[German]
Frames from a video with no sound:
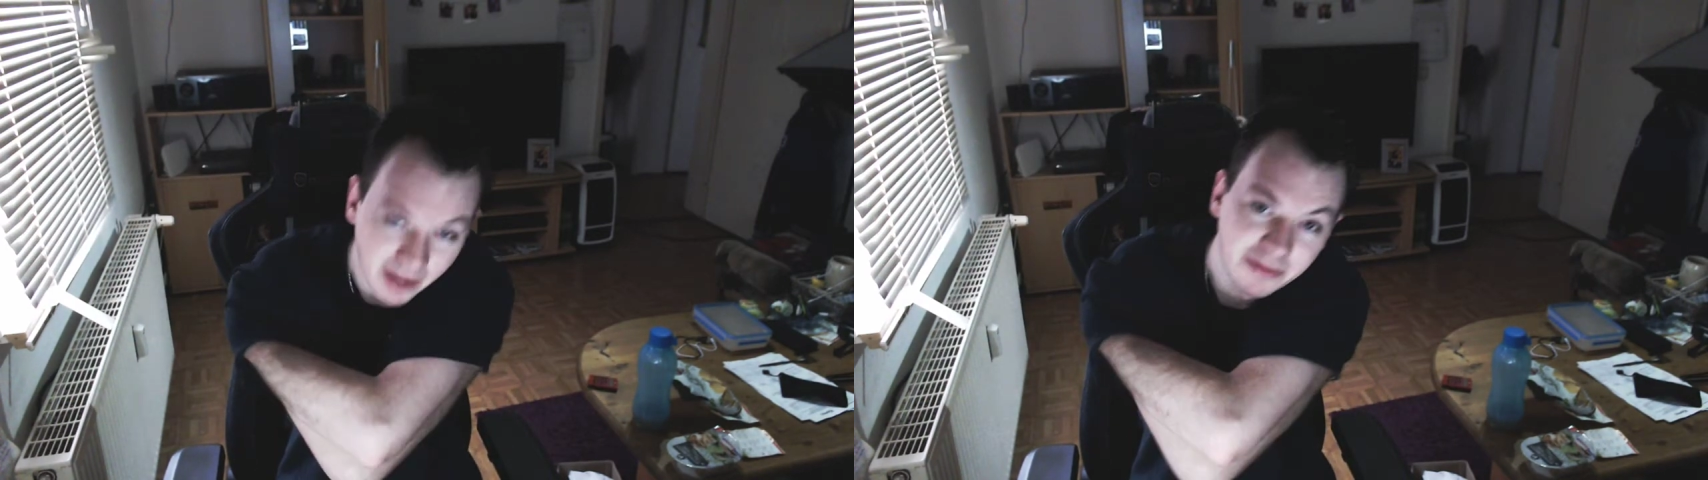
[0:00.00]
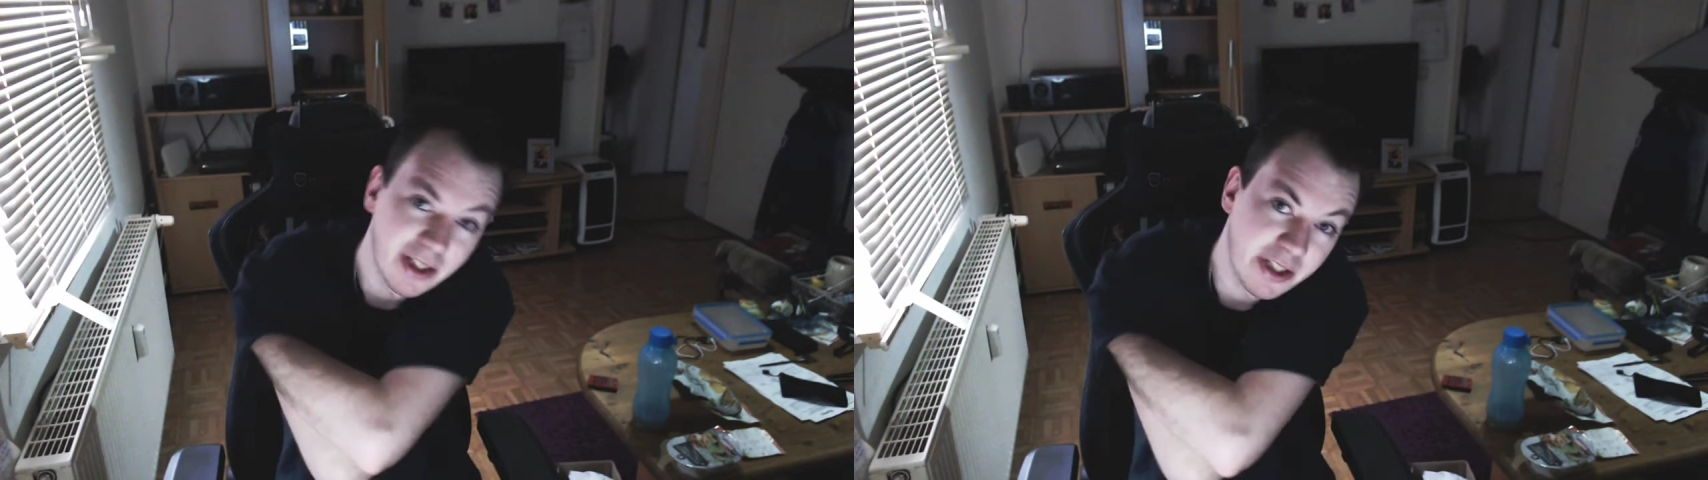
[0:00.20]

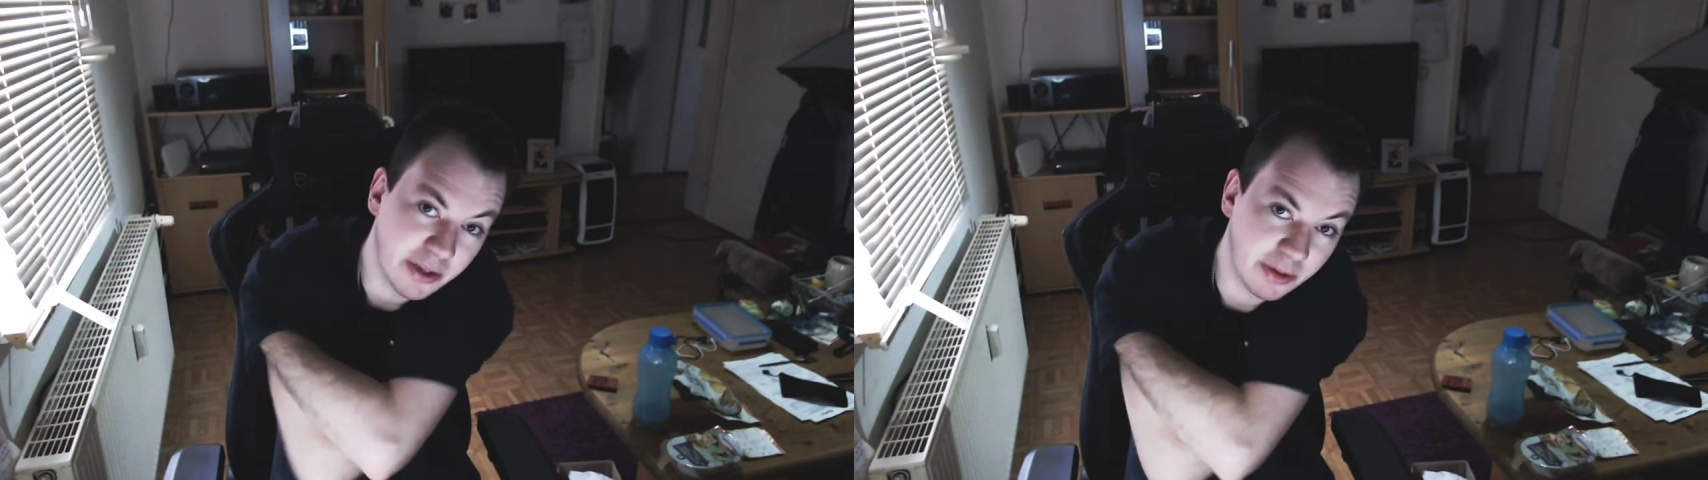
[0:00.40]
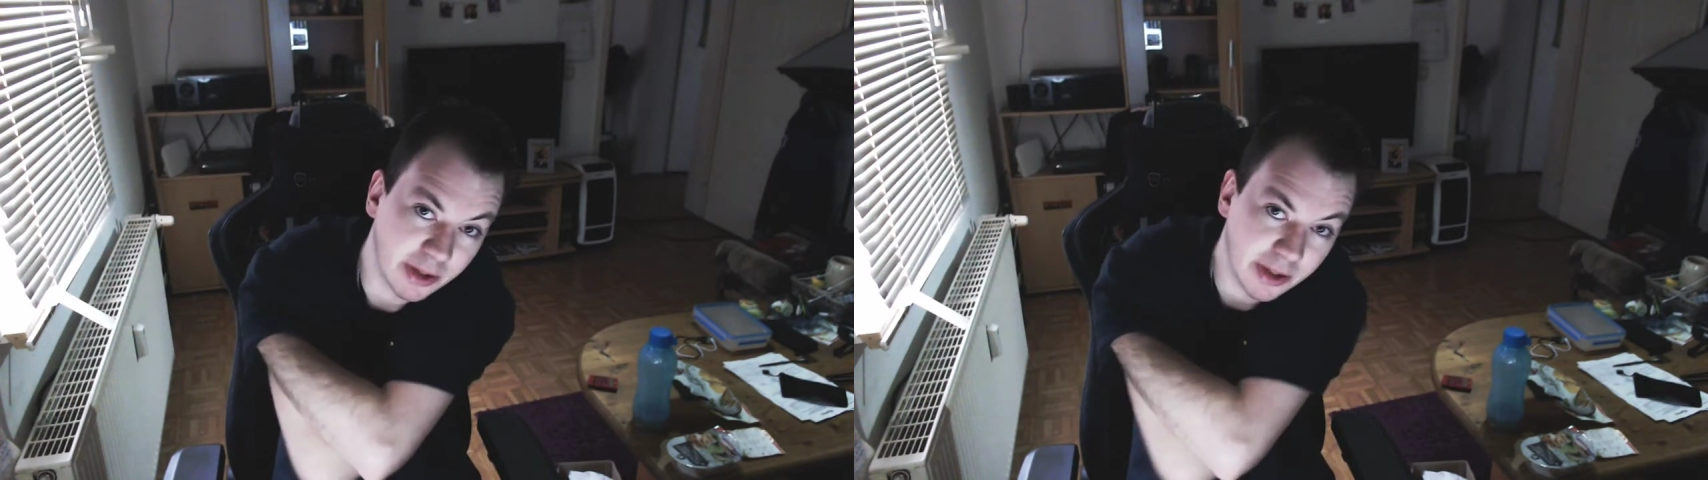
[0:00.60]
Machen
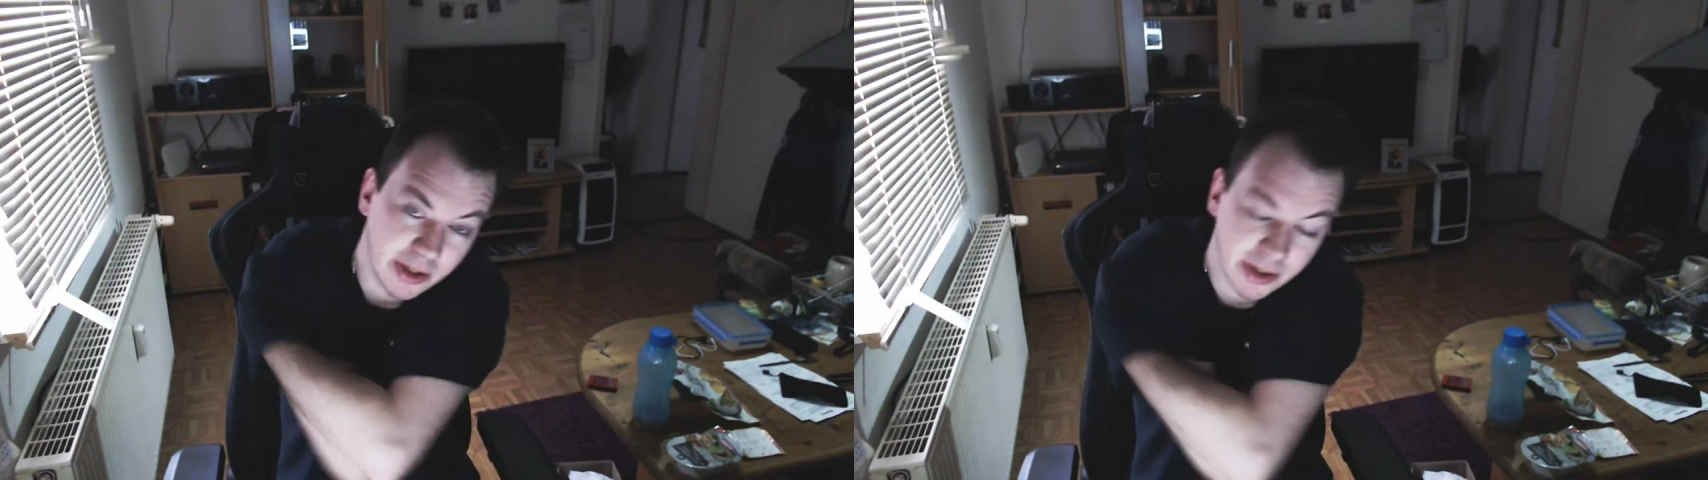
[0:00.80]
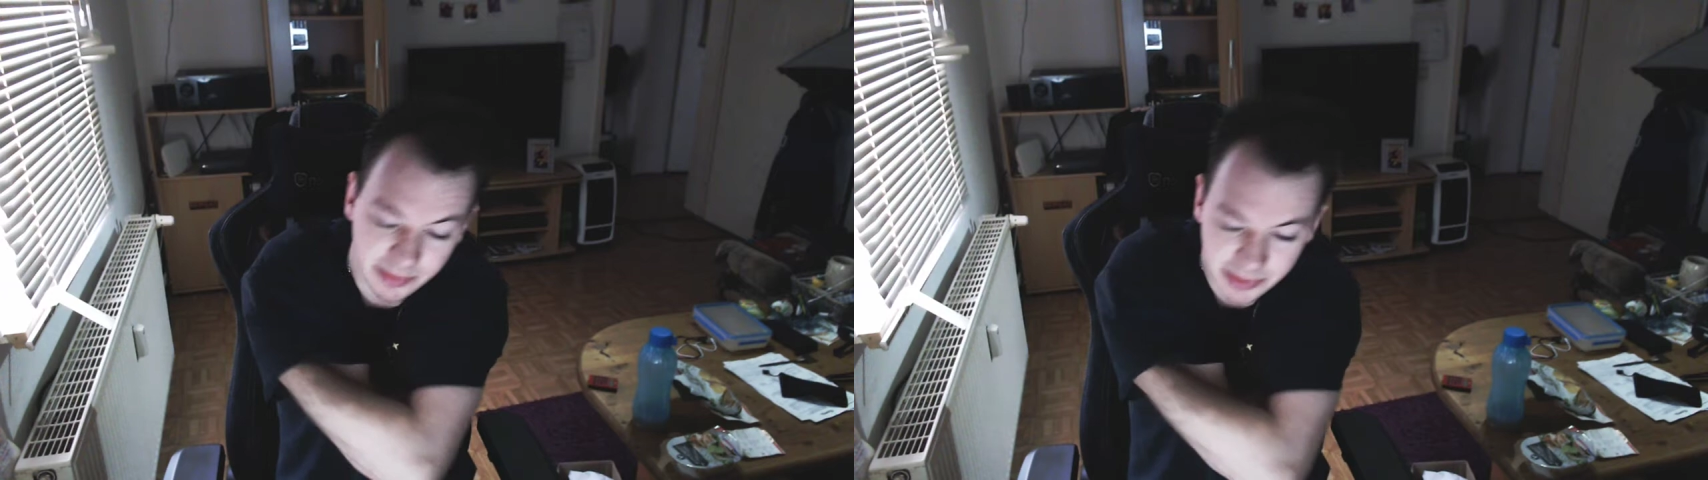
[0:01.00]
vielleicht auch
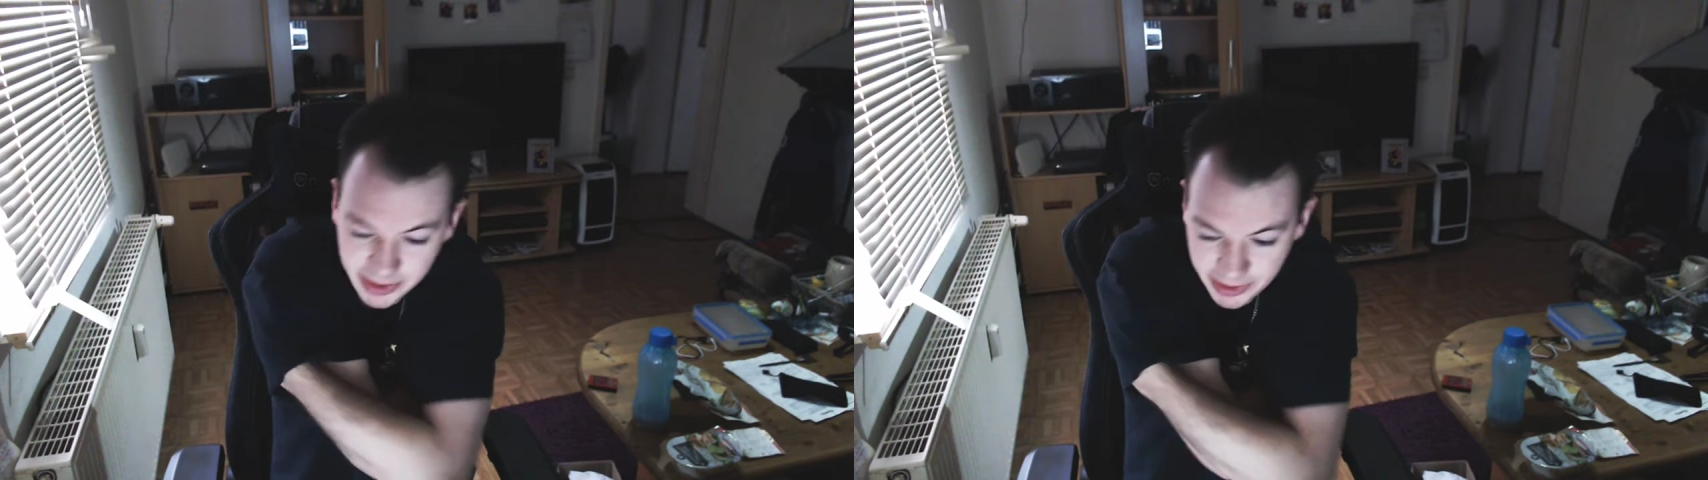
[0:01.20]
ähm,